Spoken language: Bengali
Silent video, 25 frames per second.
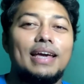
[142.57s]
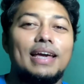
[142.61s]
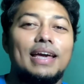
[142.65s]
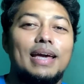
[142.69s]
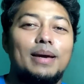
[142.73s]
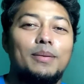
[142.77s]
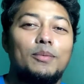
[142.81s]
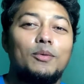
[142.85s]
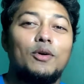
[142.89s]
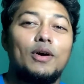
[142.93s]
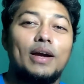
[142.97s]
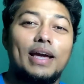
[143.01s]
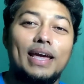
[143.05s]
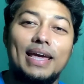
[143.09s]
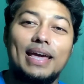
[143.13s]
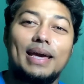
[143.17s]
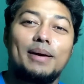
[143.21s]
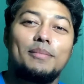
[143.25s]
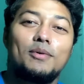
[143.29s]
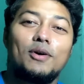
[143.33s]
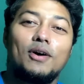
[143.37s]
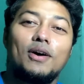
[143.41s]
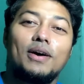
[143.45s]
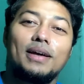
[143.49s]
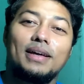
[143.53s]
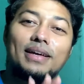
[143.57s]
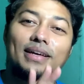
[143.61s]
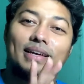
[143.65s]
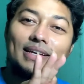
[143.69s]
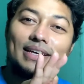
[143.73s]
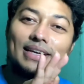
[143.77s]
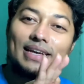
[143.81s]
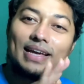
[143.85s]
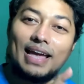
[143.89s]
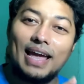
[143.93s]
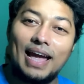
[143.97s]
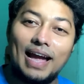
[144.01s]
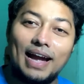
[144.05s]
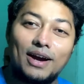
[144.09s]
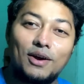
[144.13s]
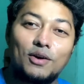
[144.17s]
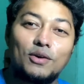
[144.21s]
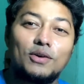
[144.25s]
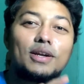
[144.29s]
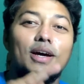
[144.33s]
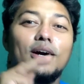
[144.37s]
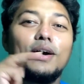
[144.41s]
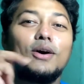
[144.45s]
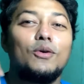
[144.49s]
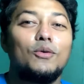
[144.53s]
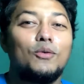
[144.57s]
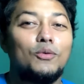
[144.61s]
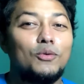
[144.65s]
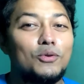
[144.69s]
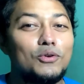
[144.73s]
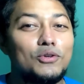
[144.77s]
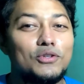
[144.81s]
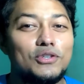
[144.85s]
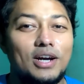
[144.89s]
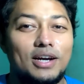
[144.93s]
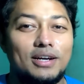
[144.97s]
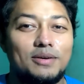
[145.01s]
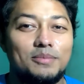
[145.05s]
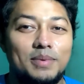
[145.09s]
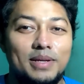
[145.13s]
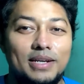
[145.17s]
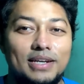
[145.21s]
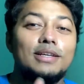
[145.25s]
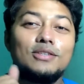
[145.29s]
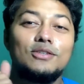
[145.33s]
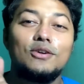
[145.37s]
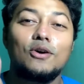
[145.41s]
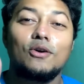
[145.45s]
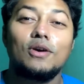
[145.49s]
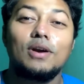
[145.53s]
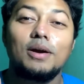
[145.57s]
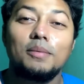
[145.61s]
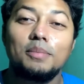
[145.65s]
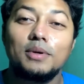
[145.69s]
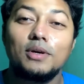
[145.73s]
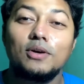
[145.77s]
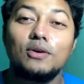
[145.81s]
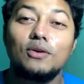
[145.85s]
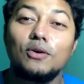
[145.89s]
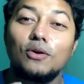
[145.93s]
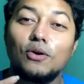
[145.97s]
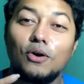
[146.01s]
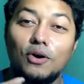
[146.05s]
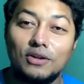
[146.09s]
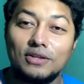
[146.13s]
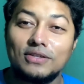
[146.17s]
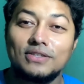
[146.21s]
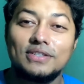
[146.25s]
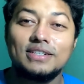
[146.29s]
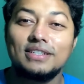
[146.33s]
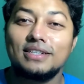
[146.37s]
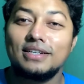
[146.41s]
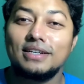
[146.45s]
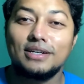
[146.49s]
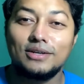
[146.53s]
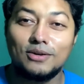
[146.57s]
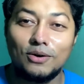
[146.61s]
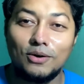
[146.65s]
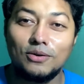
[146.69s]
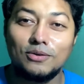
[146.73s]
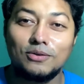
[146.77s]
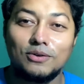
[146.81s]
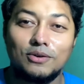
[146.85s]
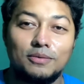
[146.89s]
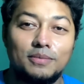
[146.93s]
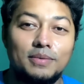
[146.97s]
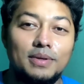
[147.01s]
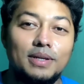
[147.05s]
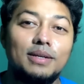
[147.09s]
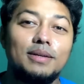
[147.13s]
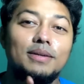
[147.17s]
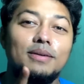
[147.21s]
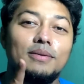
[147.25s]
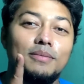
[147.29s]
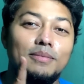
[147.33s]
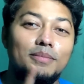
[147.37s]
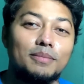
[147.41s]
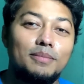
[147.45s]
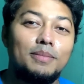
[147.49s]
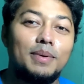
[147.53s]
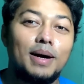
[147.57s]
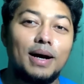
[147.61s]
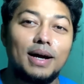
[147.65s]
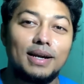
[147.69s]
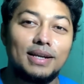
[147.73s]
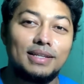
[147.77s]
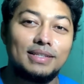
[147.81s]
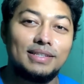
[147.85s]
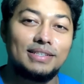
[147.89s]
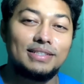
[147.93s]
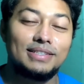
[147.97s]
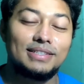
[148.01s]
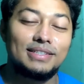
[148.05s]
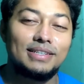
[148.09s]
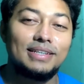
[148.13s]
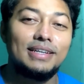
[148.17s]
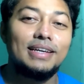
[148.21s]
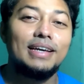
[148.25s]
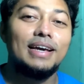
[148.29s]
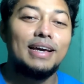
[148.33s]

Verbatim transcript: এবং এ এম হয় এগারোটা উনষাট মিনিট যখন আপনি কোনো কল সেন্টারে কল করবেন বাংলাদেশে